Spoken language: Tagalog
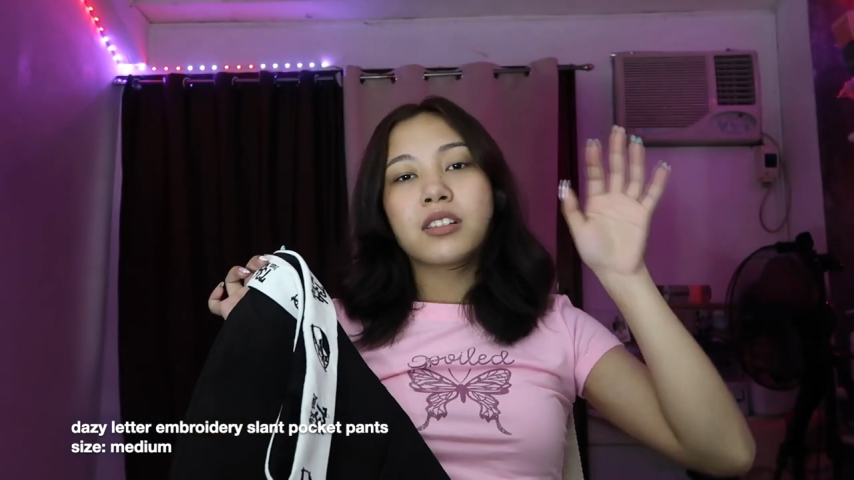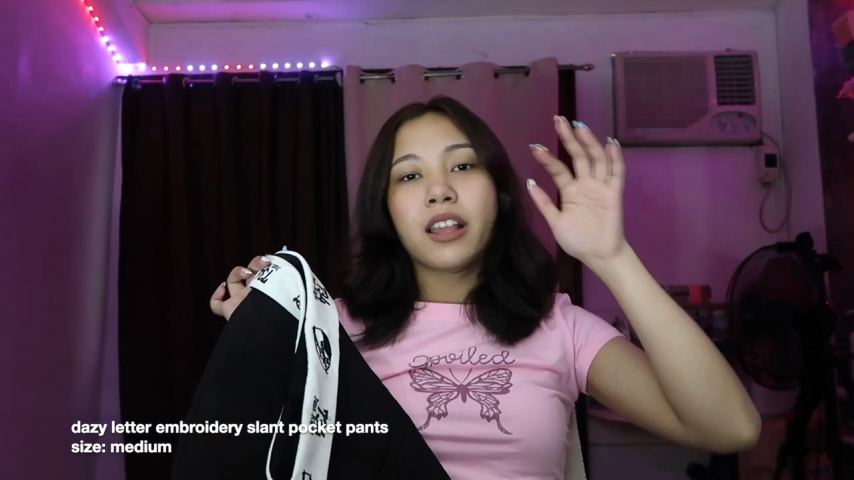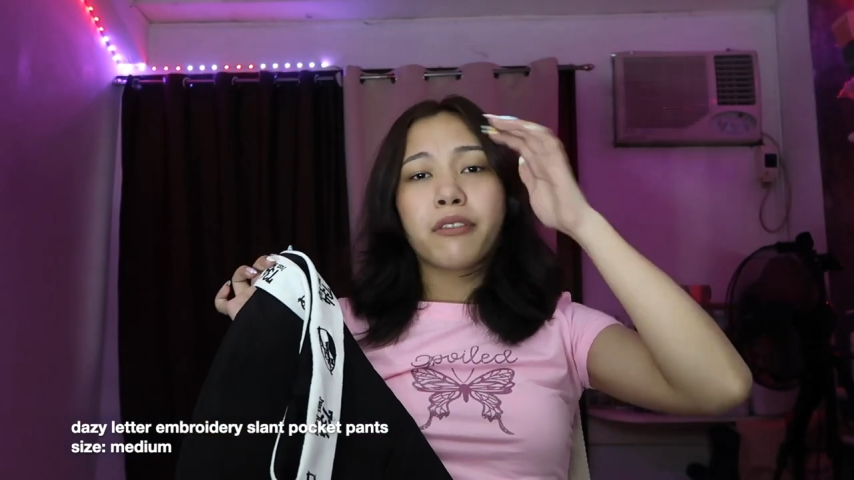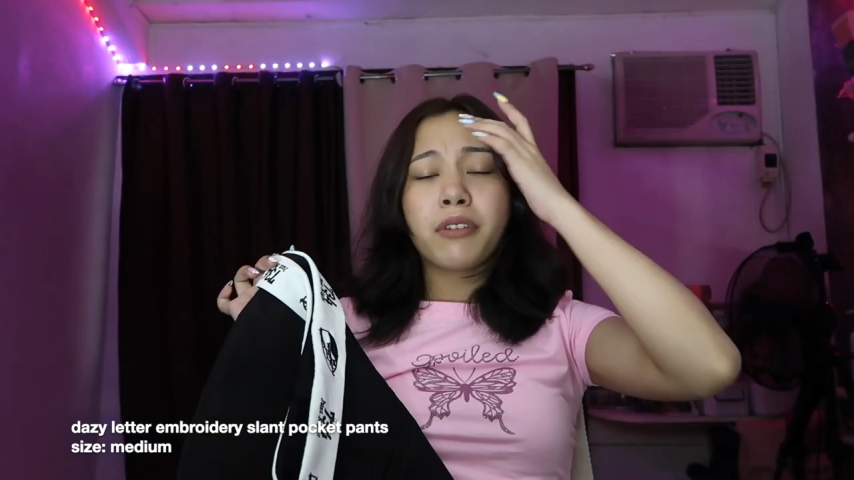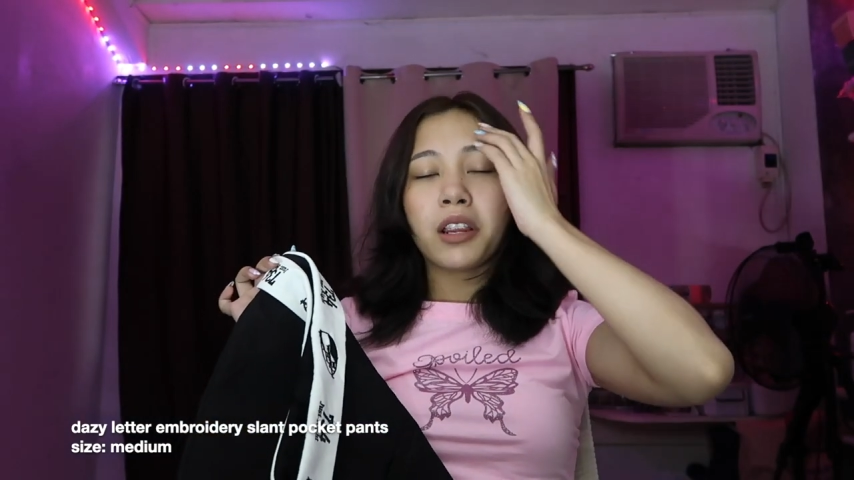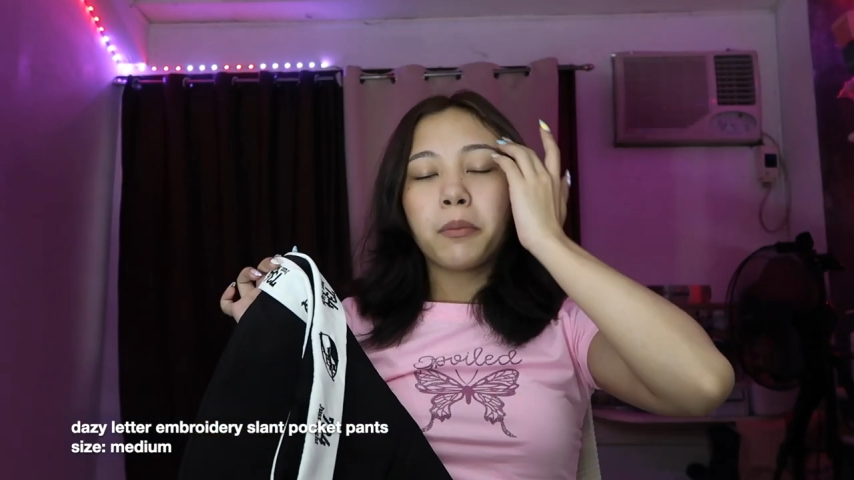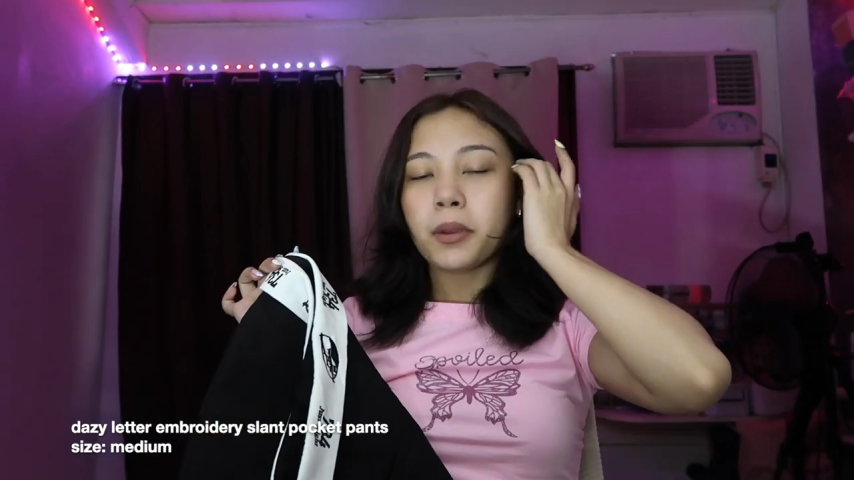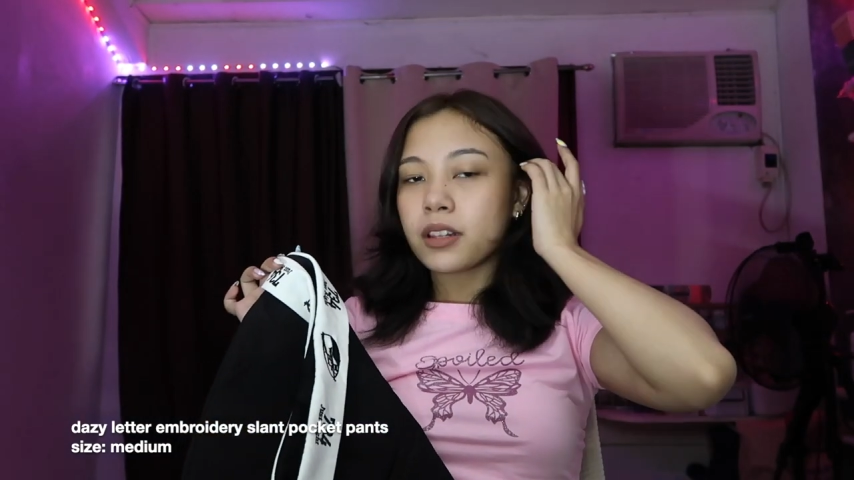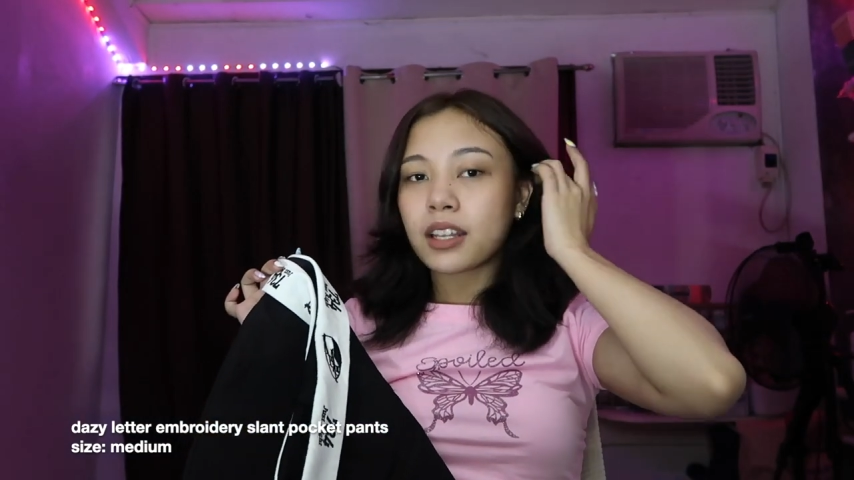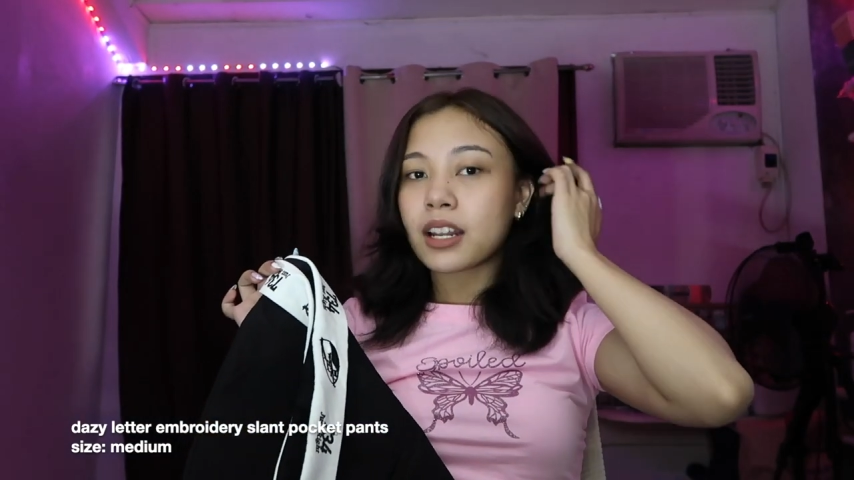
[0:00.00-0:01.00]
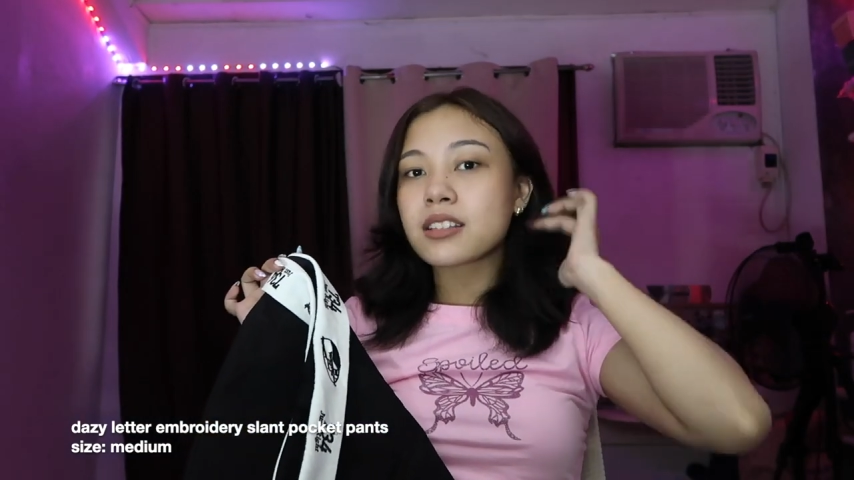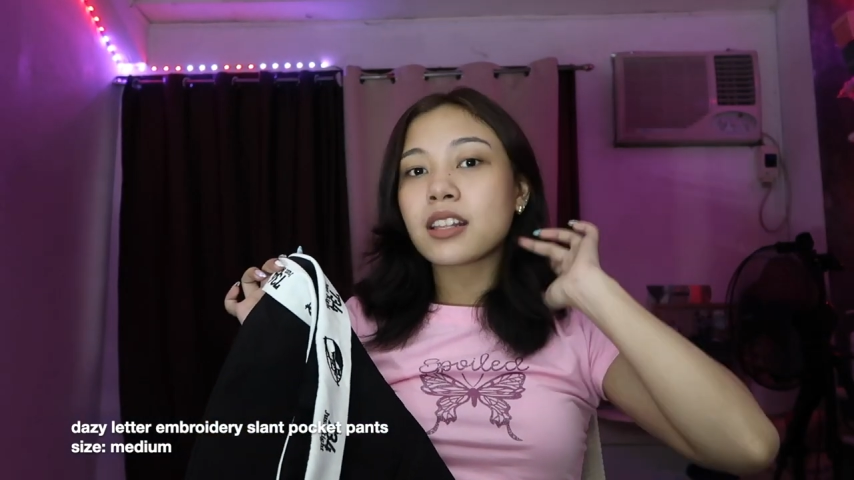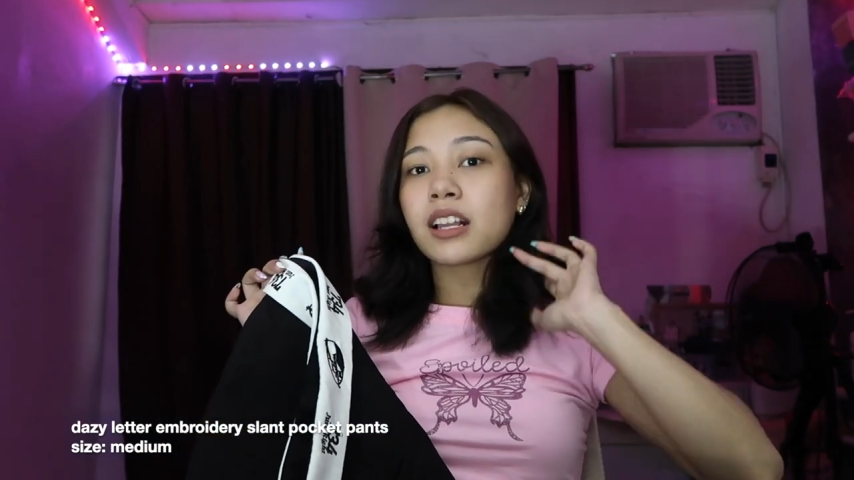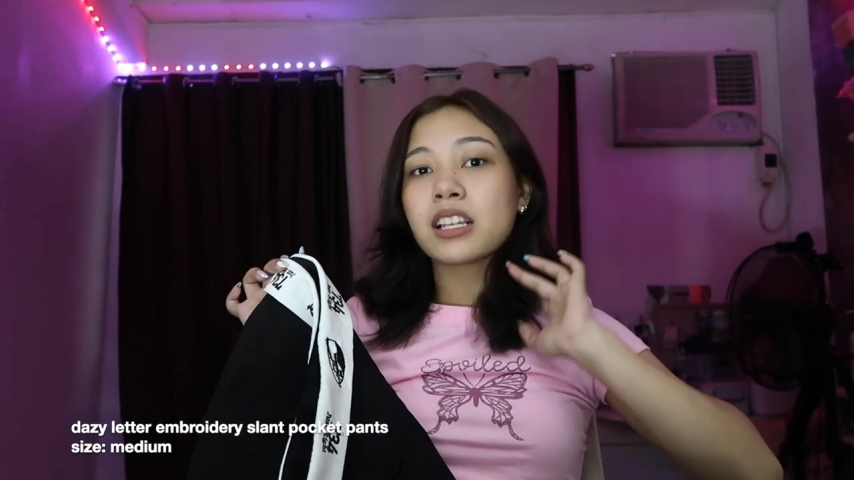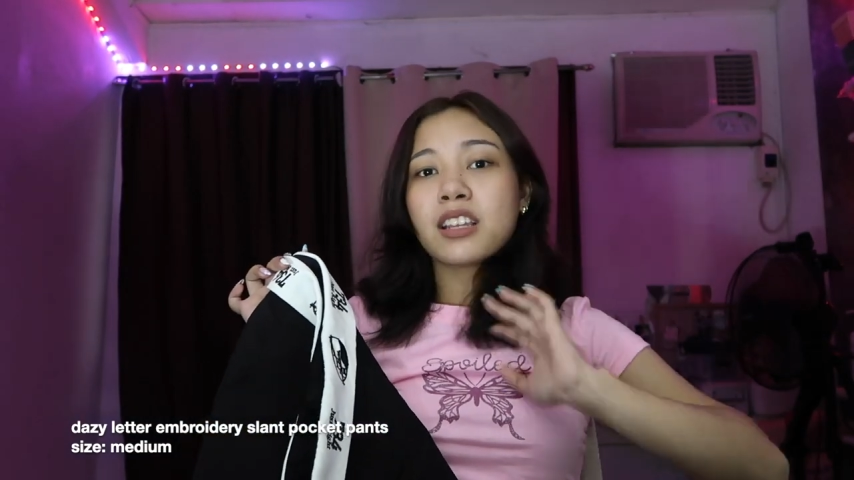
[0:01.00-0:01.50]
Like, very Pinterest
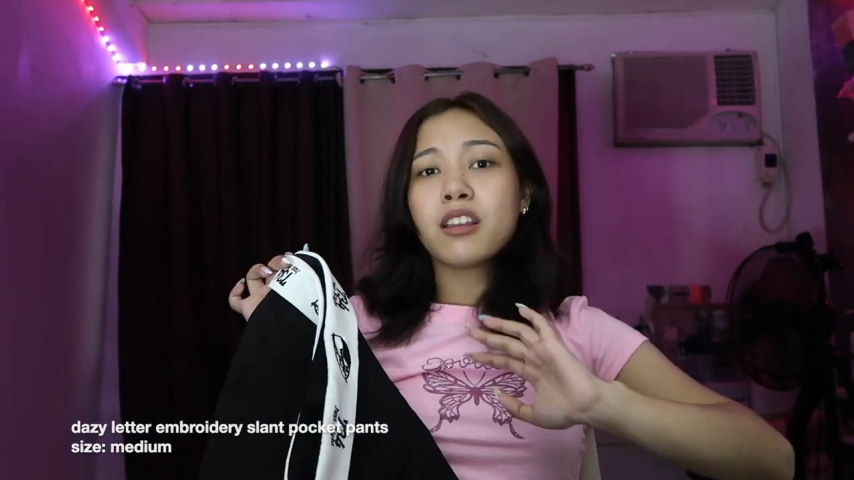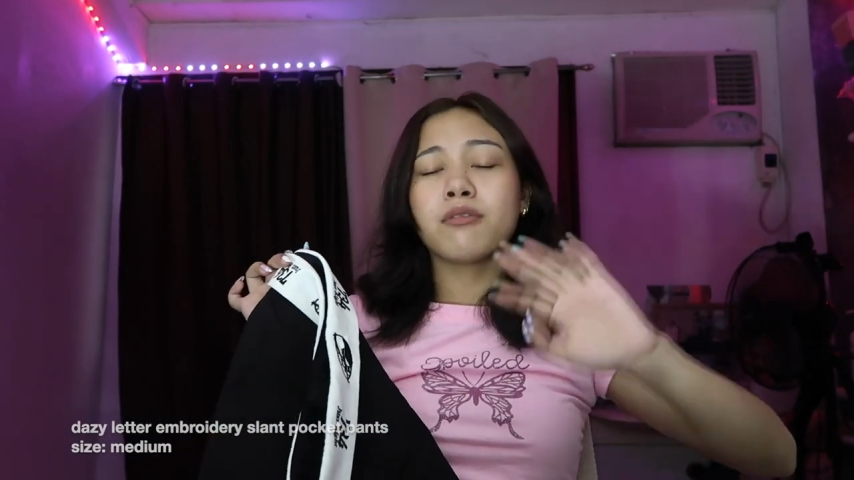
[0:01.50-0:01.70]
talaga siya.